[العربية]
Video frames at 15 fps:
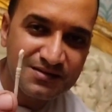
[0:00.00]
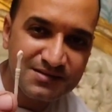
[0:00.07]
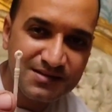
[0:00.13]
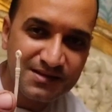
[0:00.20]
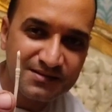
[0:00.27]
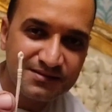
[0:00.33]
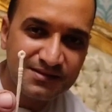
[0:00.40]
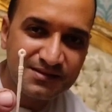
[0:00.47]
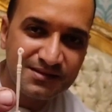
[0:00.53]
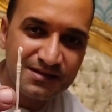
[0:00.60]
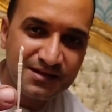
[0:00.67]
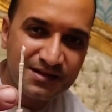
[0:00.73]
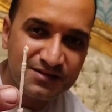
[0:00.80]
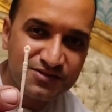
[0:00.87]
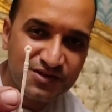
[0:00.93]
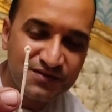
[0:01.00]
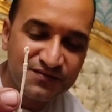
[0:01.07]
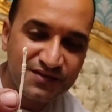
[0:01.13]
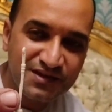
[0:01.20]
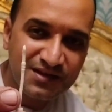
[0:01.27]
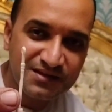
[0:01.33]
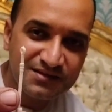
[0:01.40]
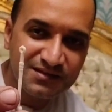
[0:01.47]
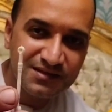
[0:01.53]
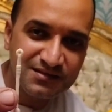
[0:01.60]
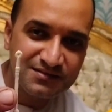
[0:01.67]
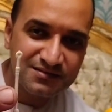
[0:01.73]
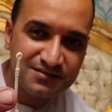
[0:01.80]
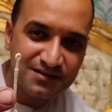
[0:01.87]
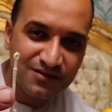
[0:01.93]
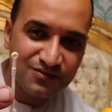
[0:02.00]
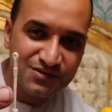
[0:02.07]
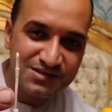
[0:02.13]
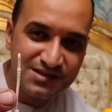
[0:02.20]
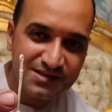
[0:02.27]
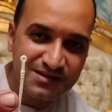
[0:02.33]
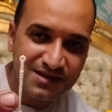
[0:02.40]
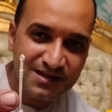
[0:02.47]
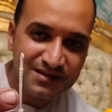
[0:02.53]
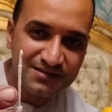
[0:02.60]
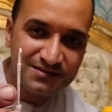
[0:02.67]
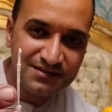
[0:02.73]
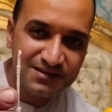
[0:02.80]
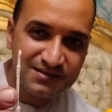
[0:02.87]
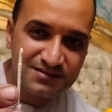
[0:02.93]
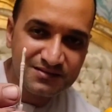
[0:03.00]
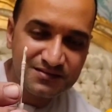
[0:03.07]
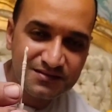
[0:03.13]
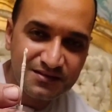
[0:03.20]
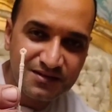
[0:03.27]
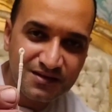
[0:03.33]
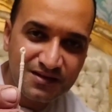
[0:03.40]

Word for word: السداده اللي احنا شايفينها ديت او الزناقه ديت